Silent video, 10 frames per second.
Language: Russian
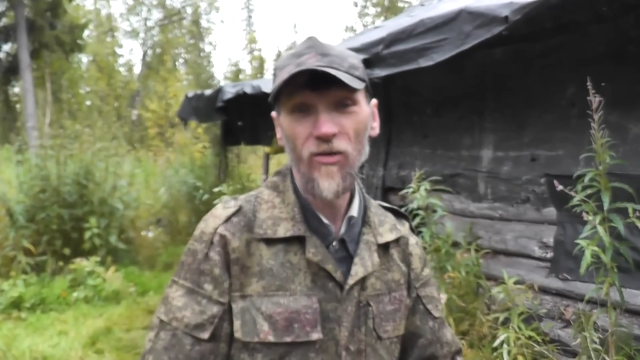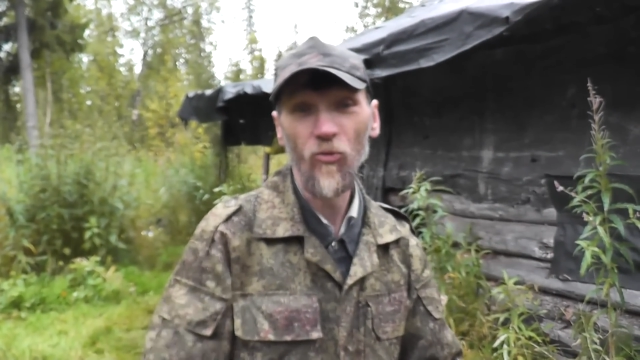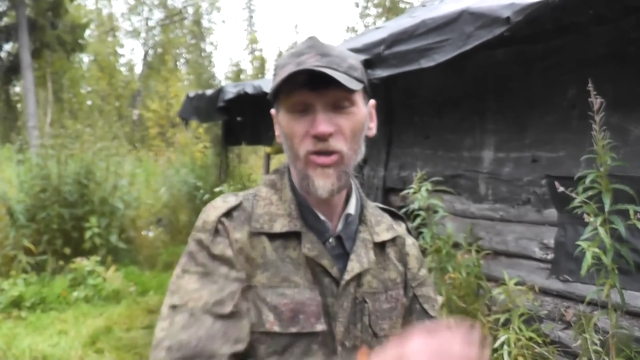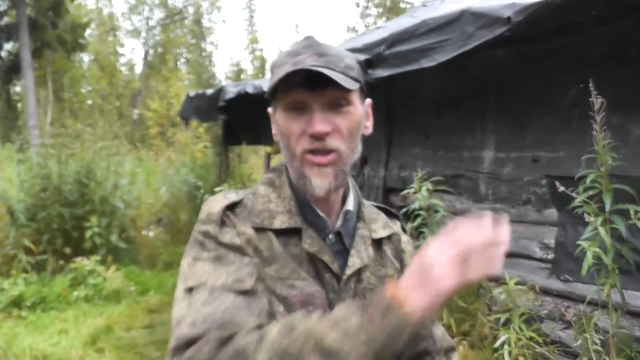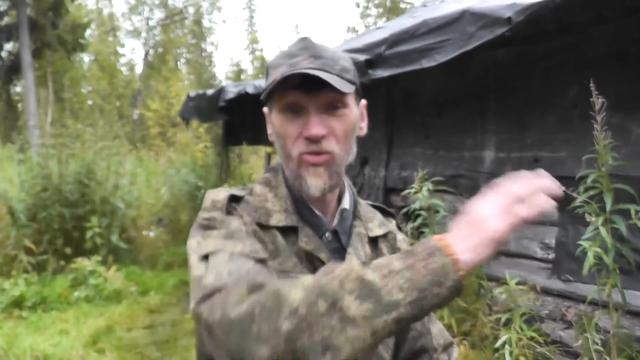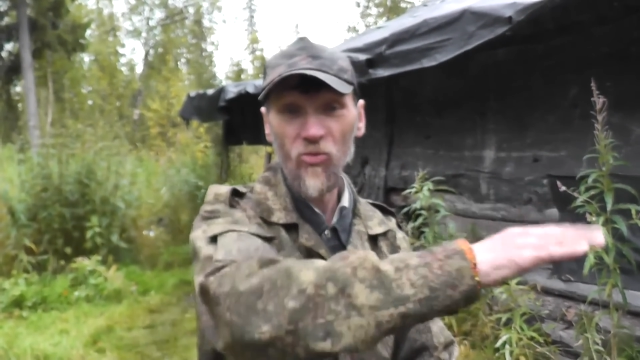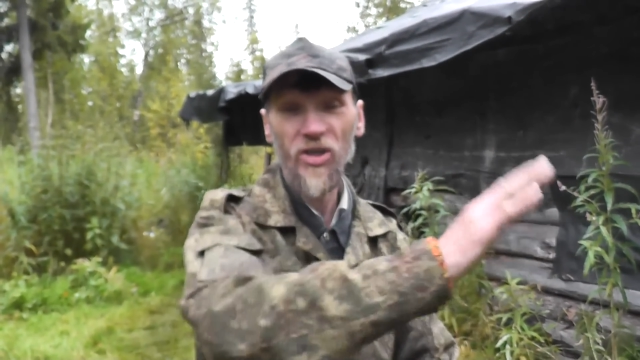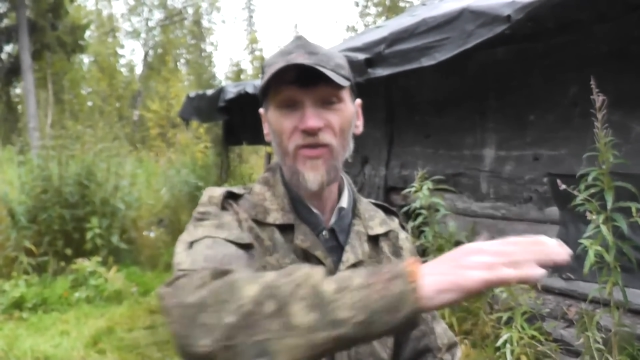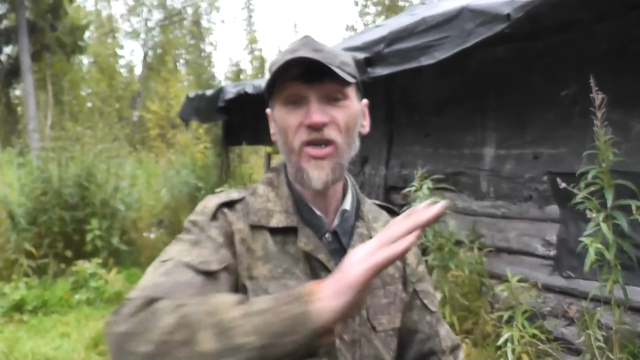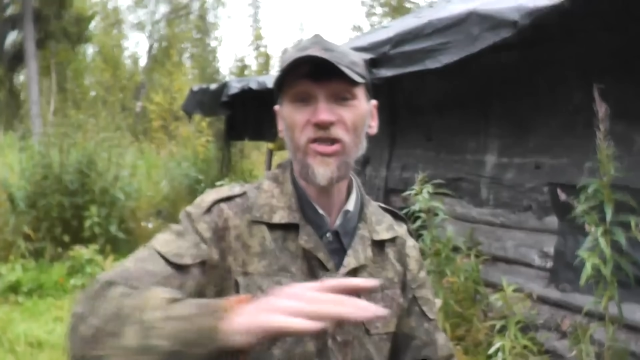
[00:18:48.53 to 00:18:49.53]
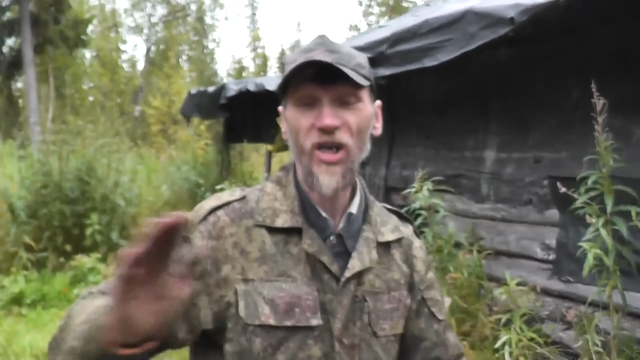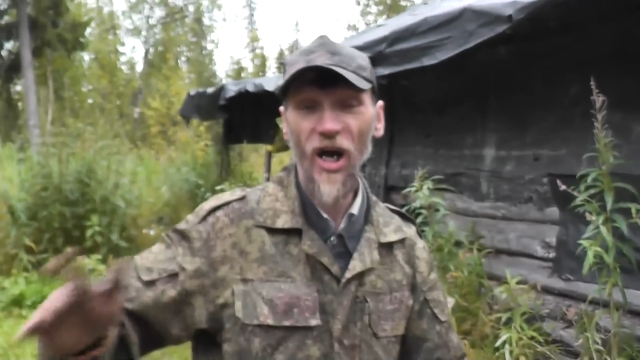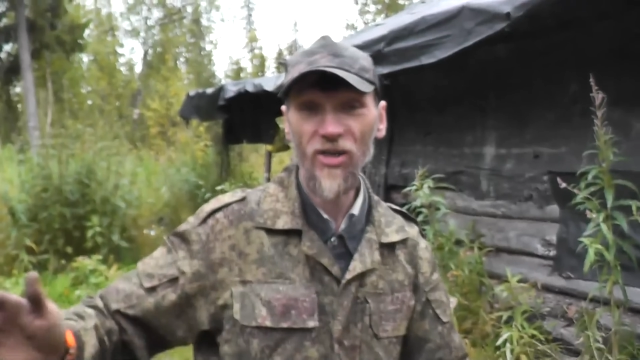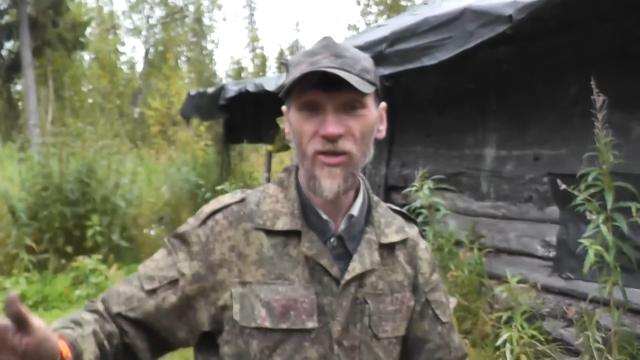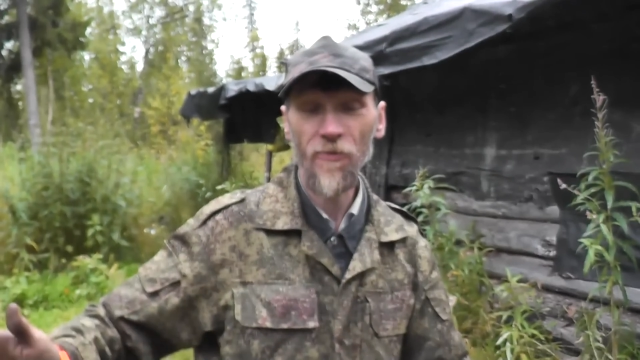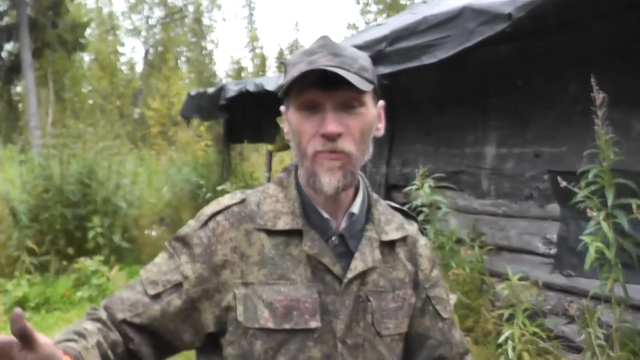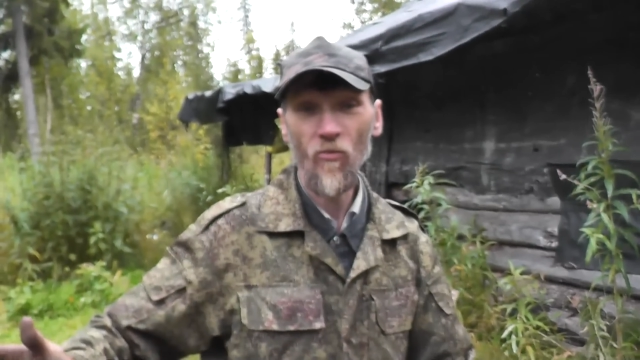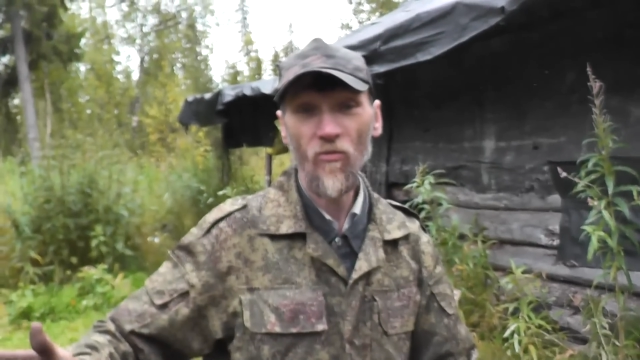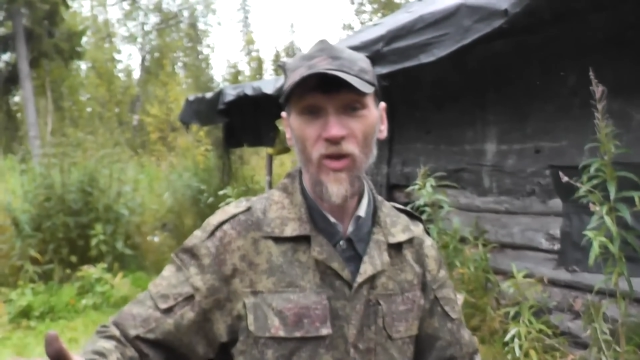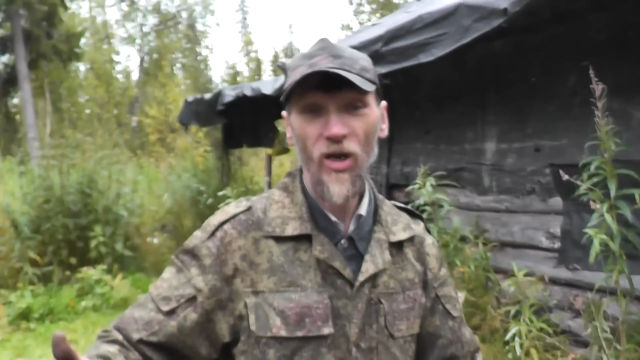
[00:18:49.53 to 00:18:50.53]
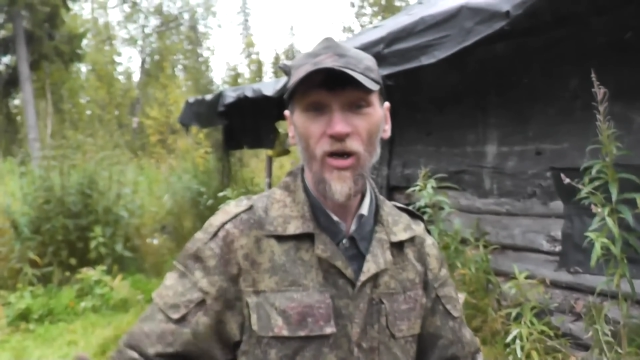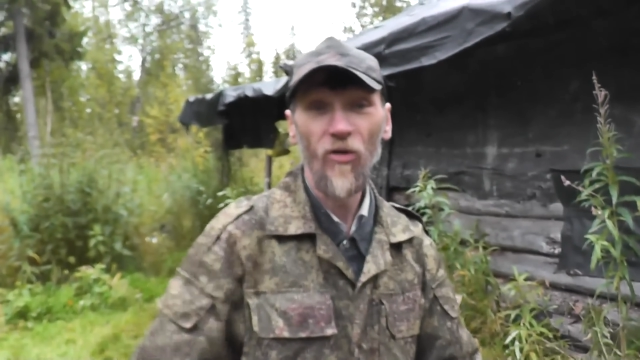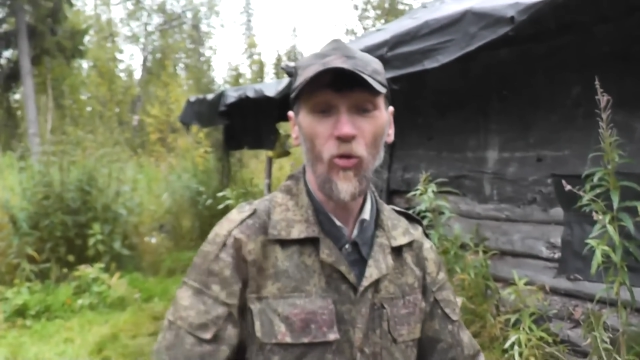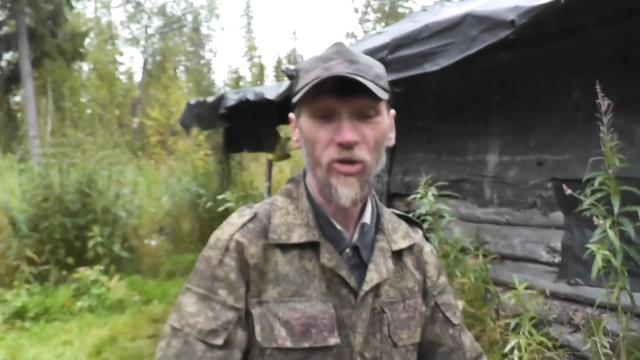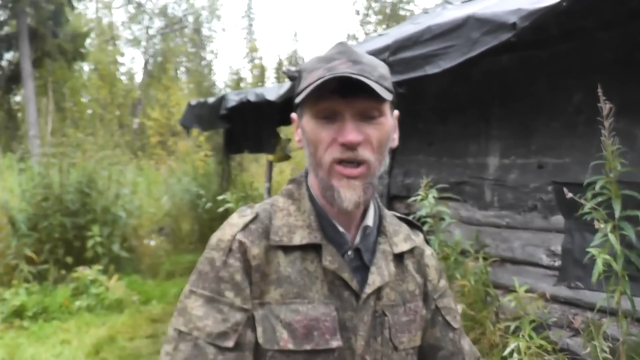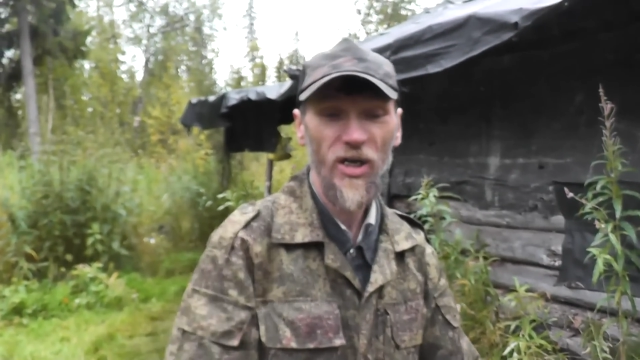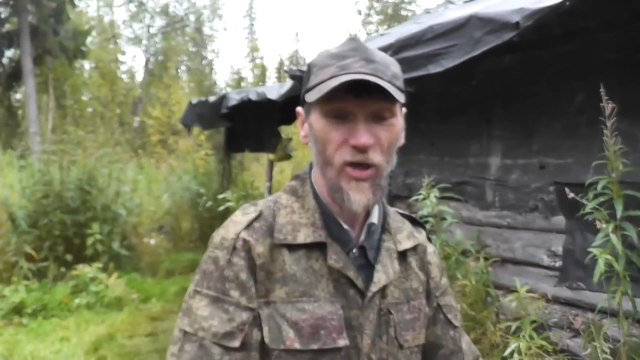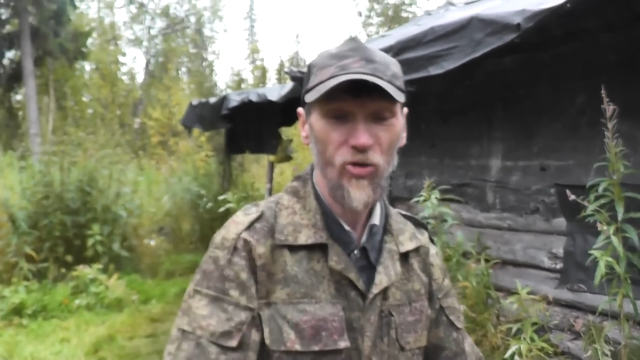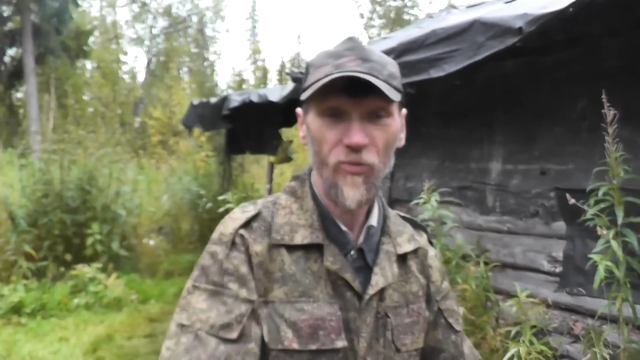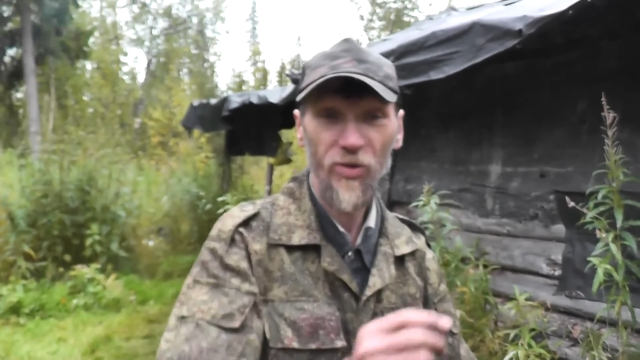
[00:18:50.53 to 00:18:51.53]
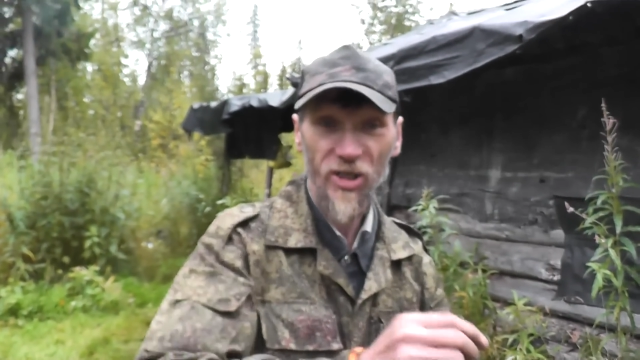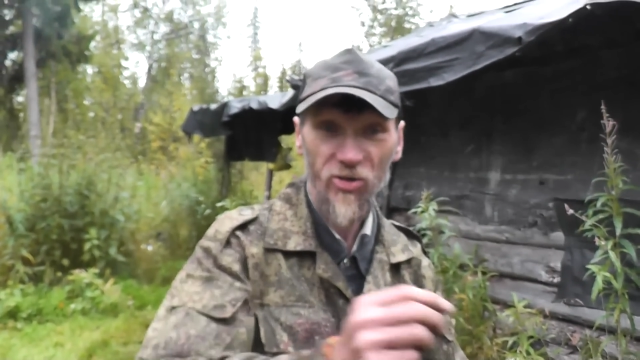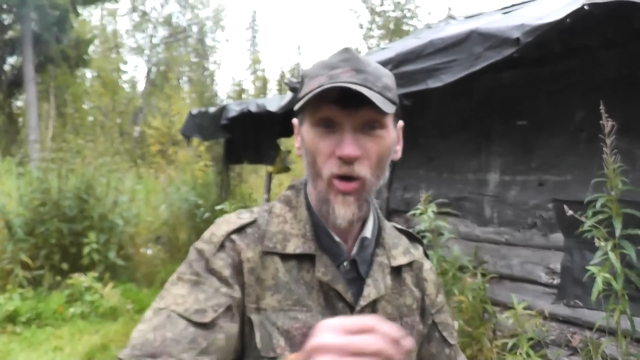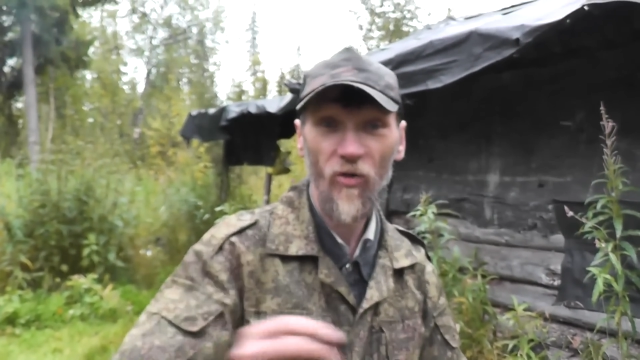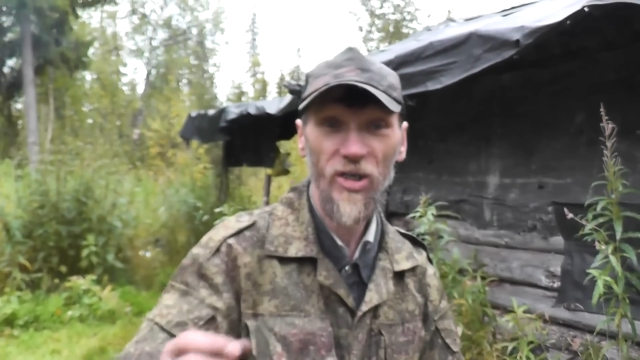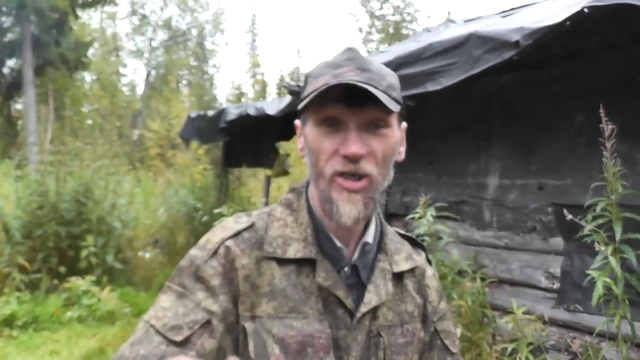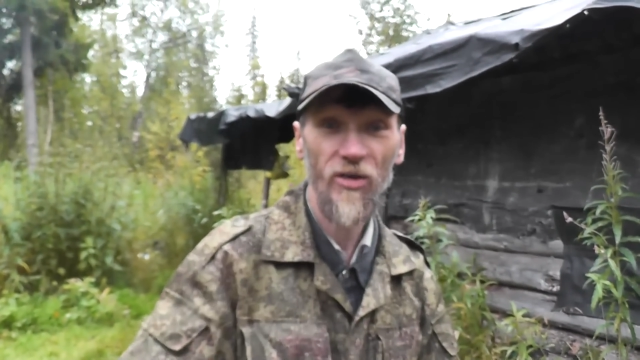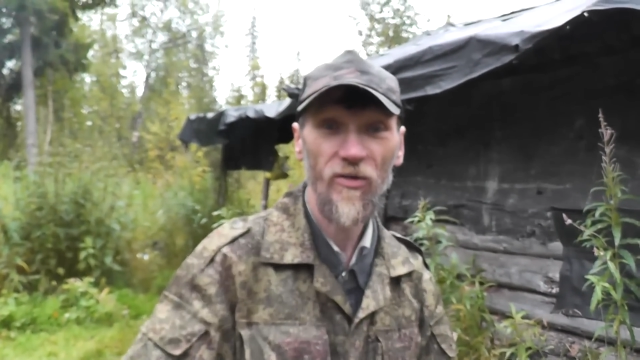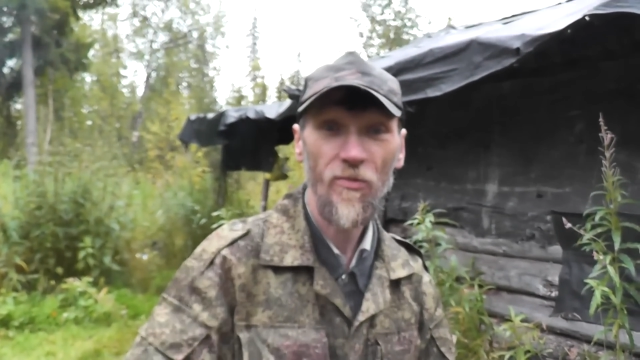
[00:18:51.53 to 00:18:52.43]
Вот. Из, ну, со всех стран. Вот. И я, короче, перерисовывал их.